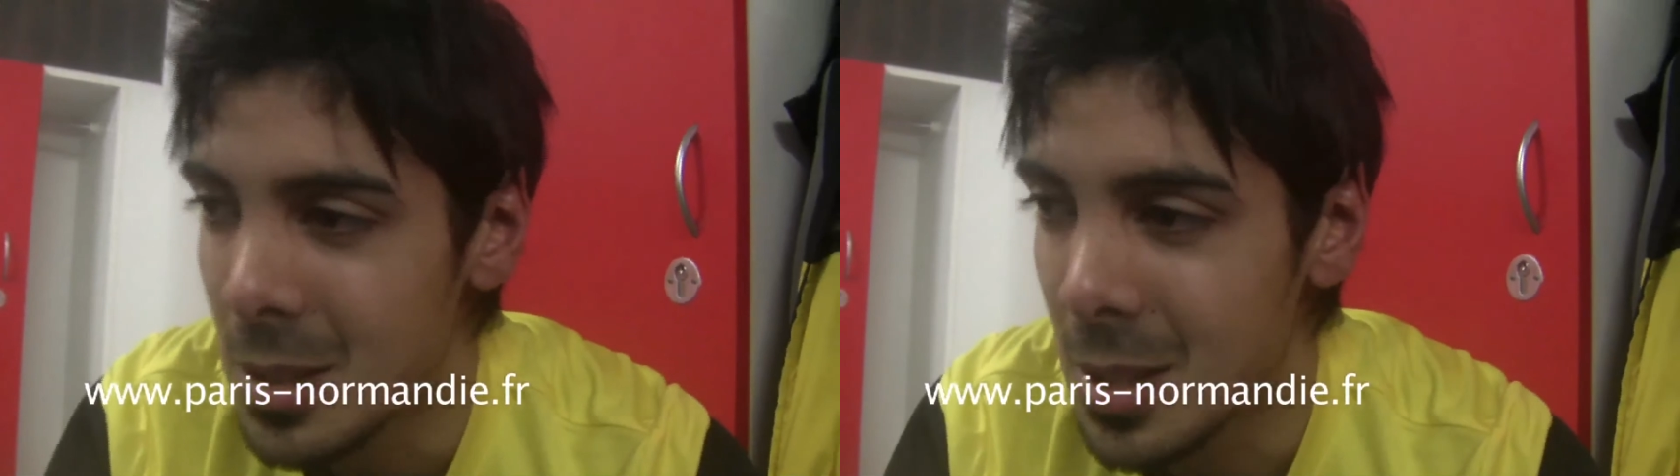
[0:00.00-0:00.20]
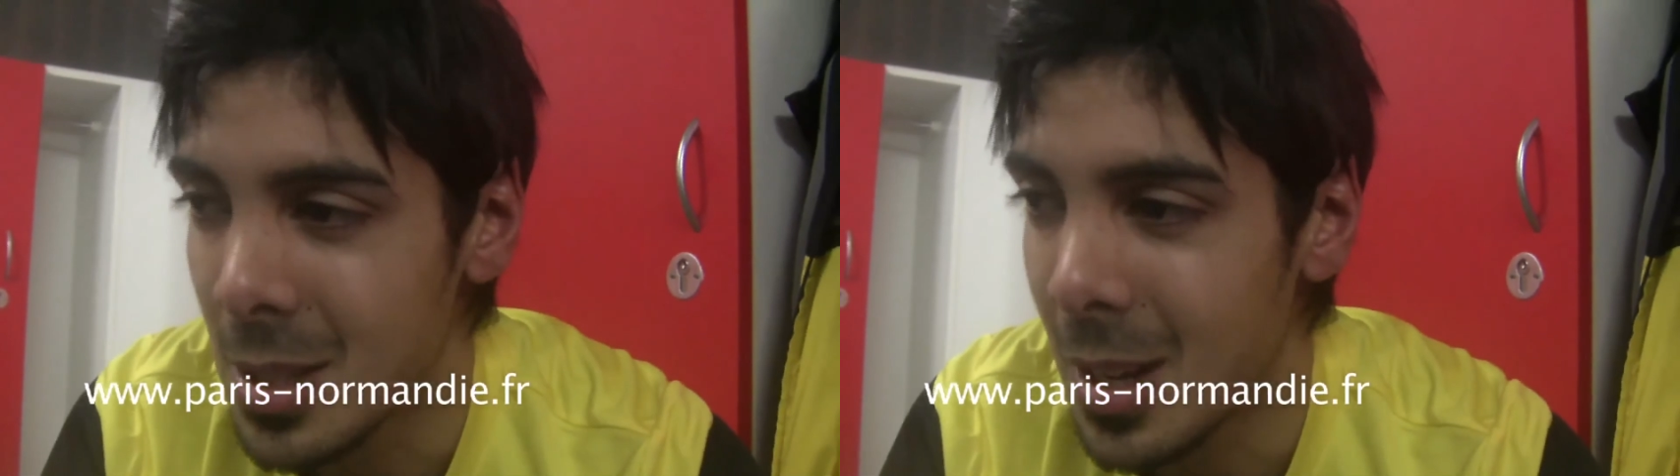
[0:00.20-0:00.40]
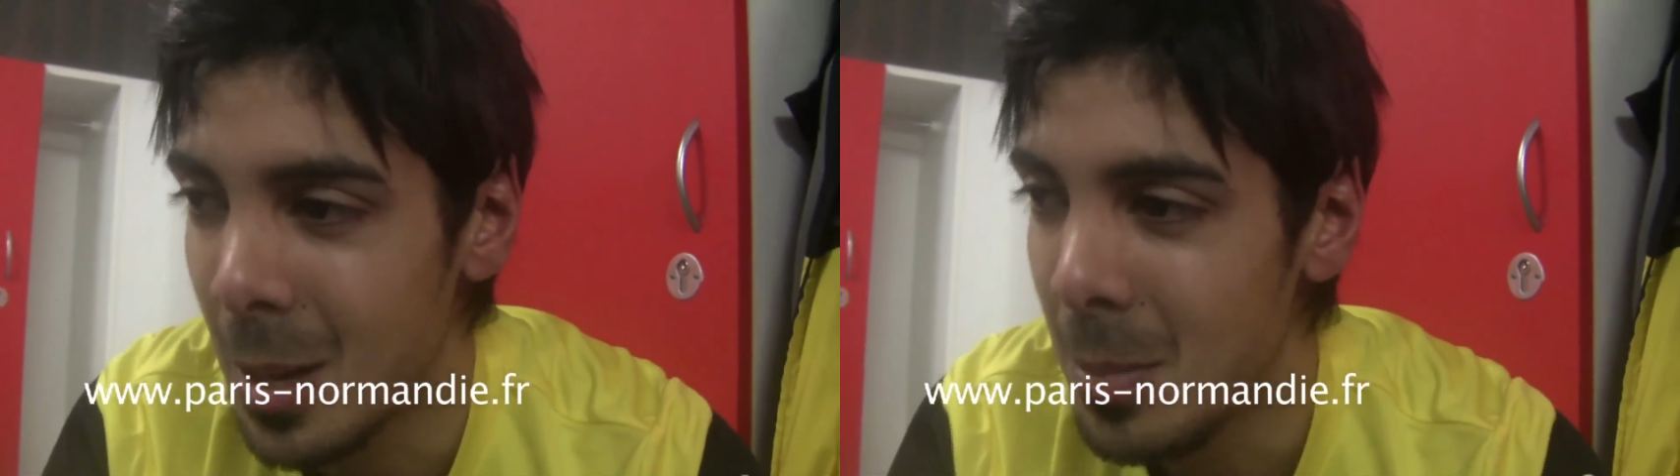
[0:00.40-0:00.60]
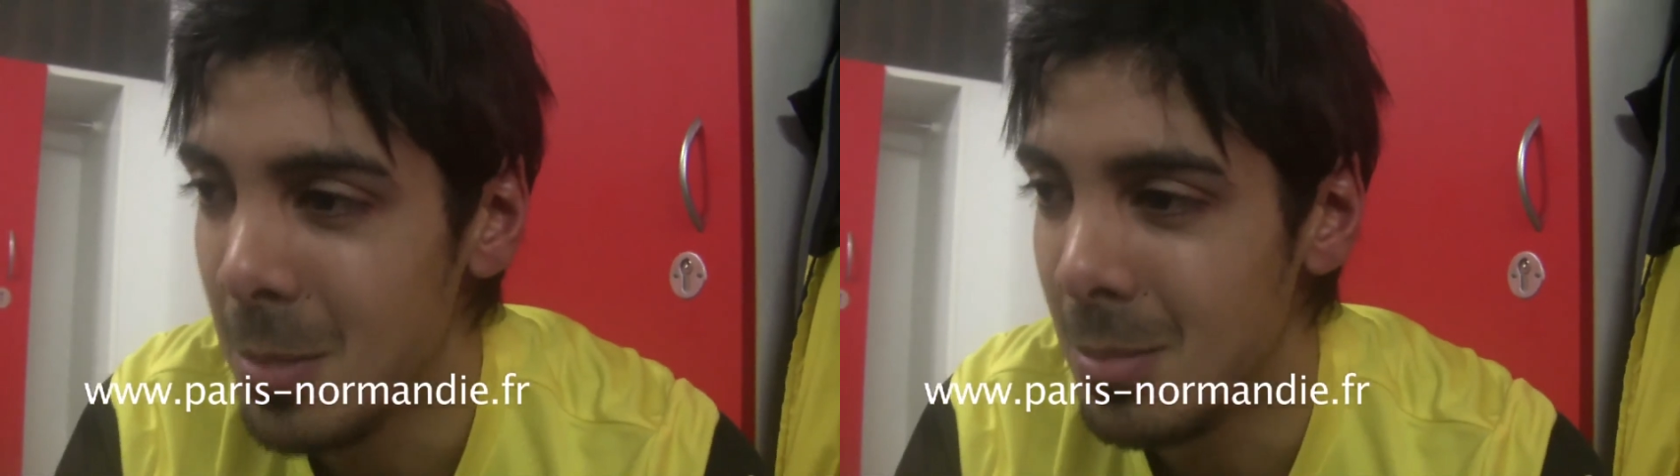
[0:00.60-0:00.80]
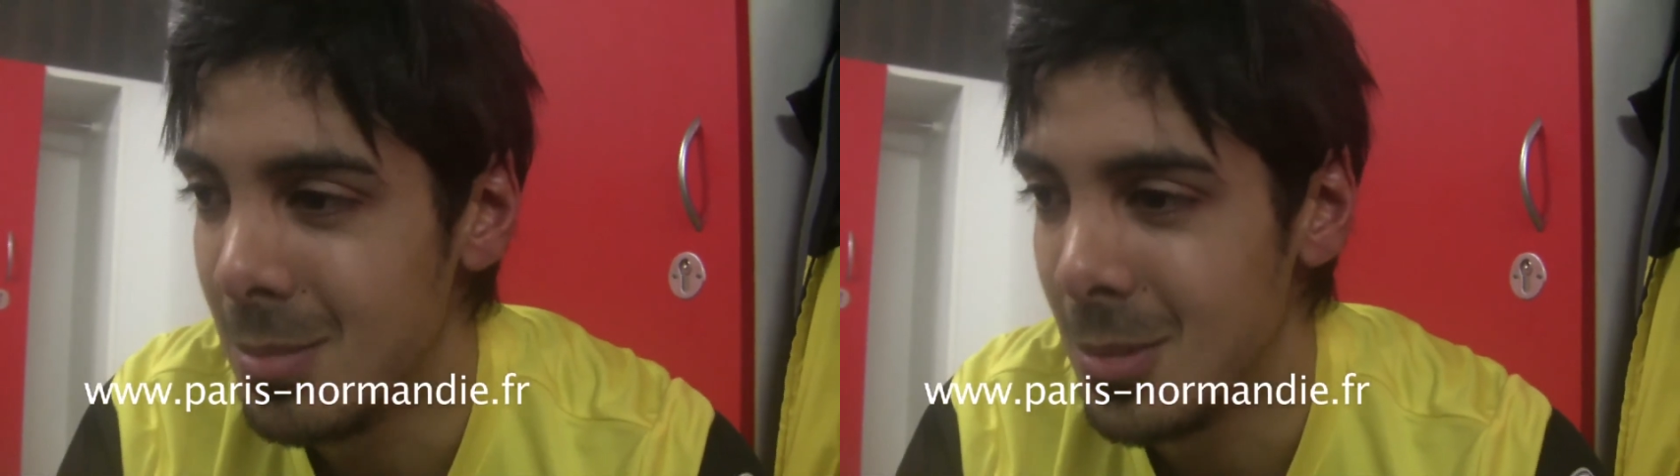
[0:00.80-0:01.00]
ça sera la
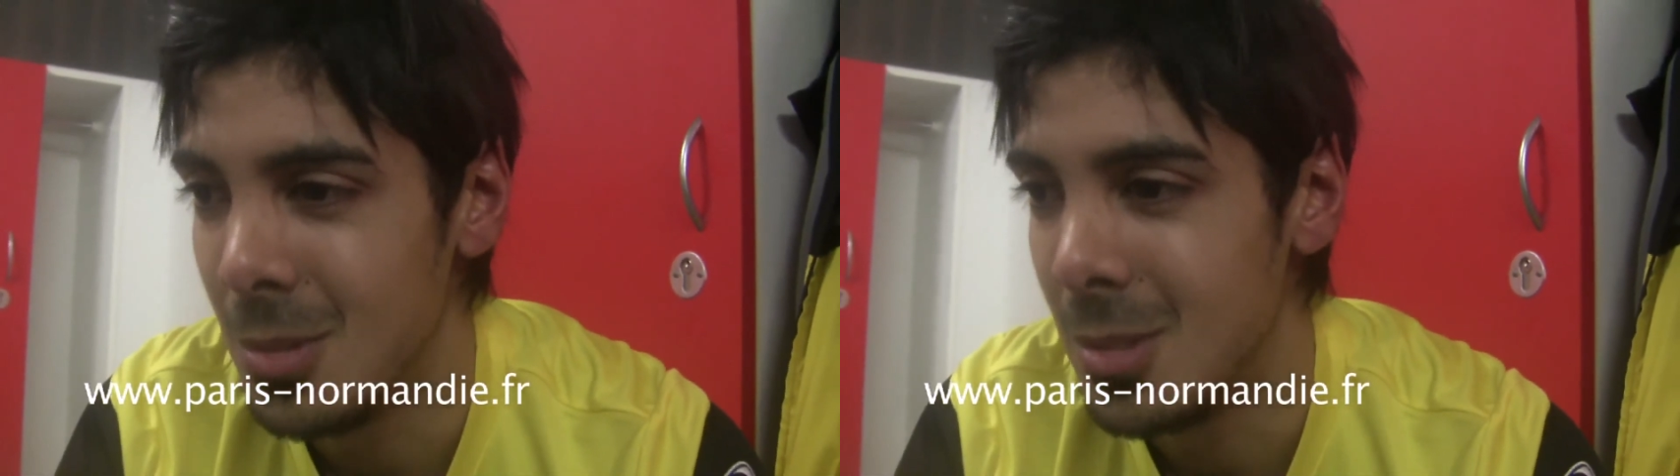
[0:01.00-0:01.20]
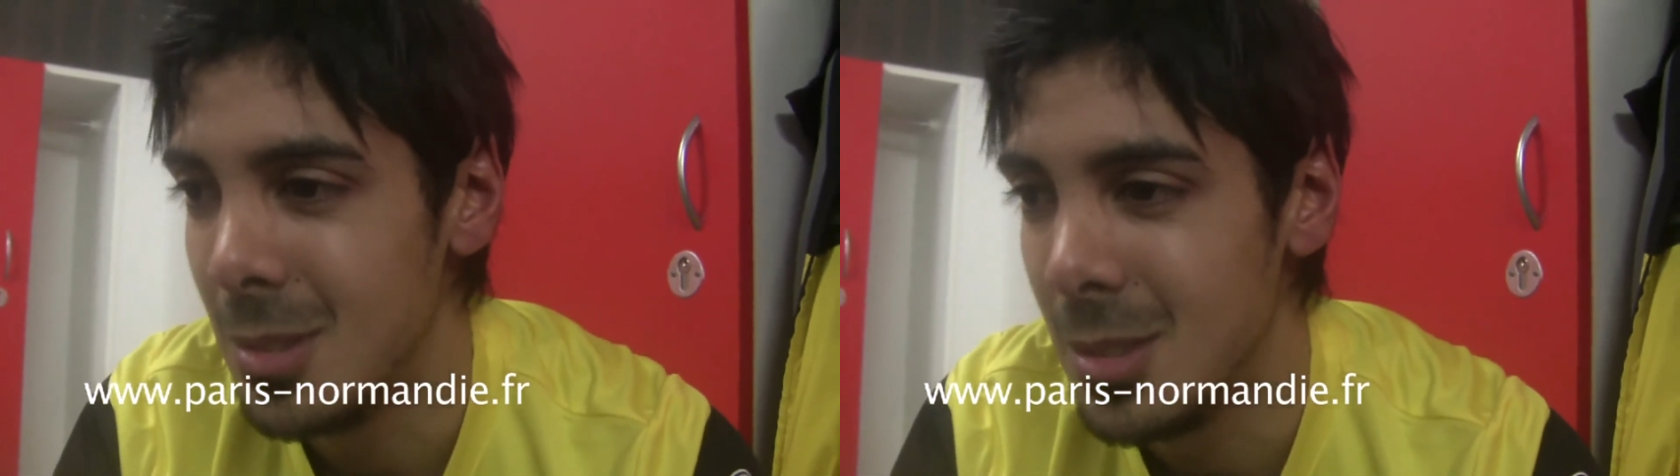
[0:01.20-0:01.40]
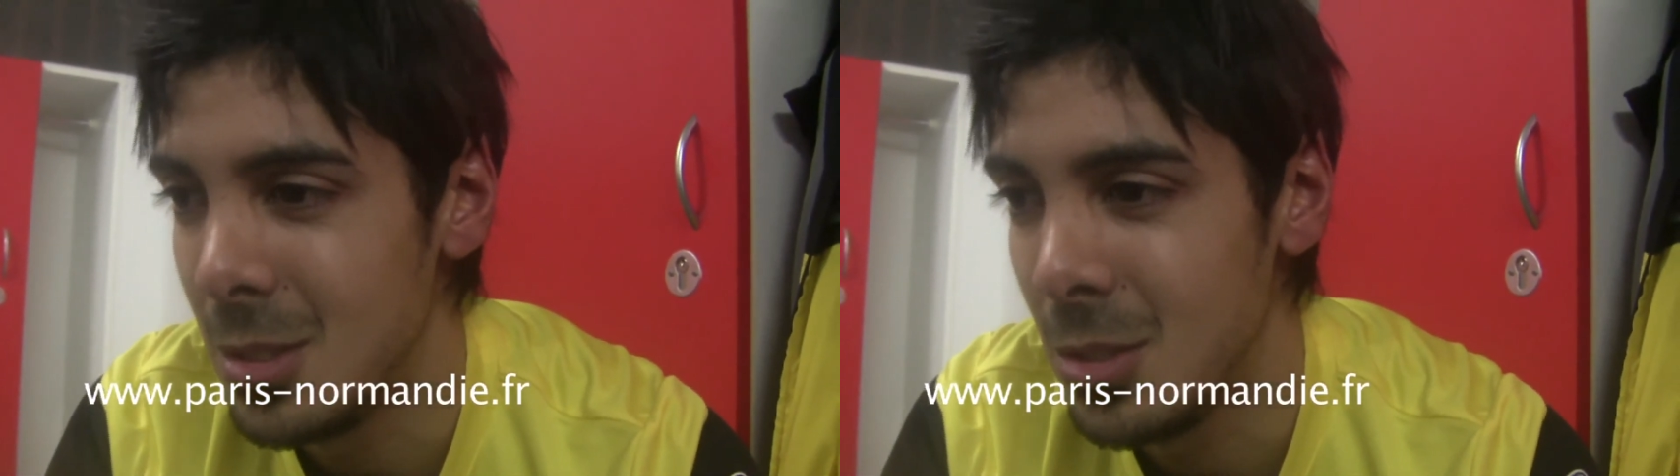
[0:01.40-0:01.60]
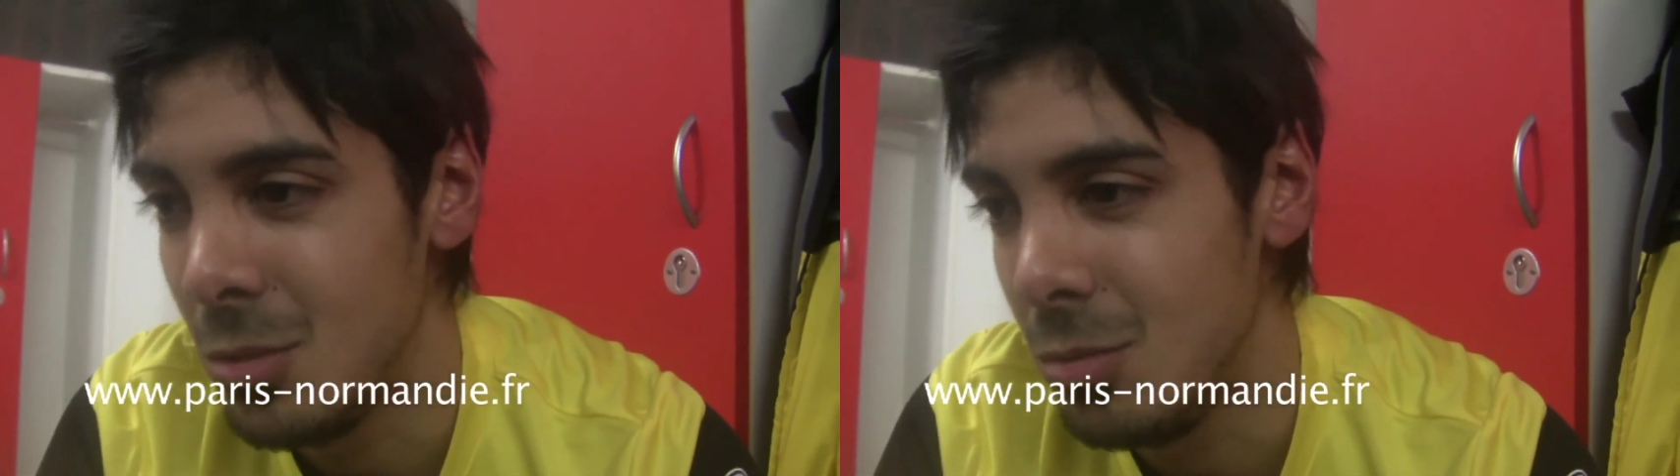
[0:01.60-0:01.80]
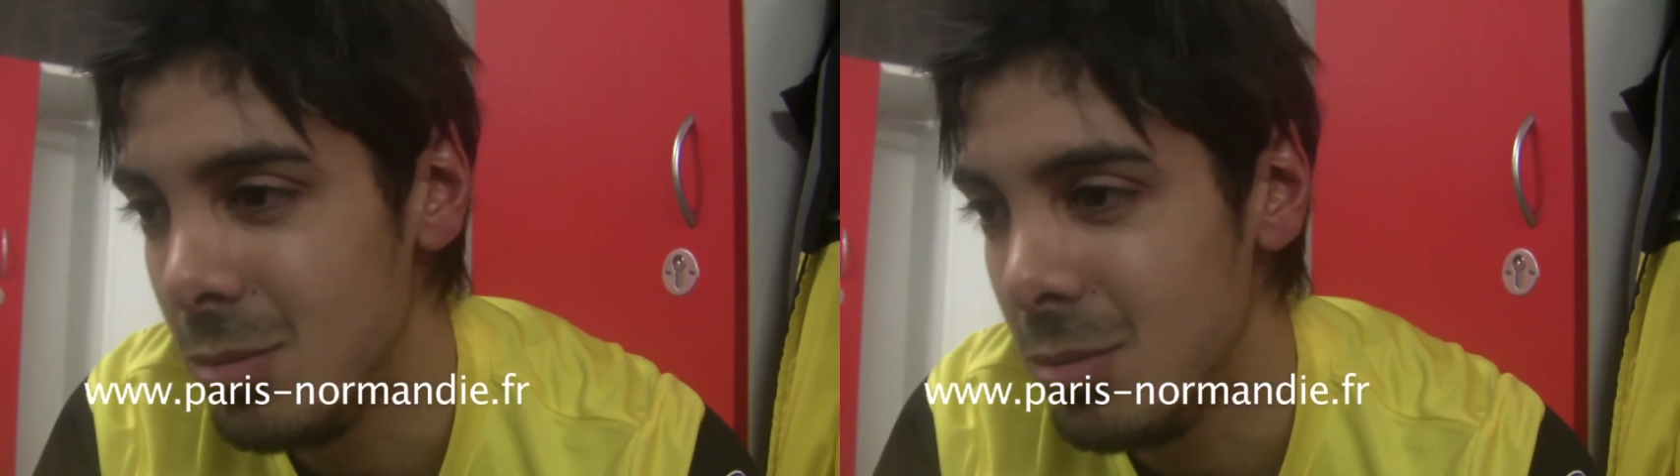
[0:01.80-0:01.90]
même. Euh,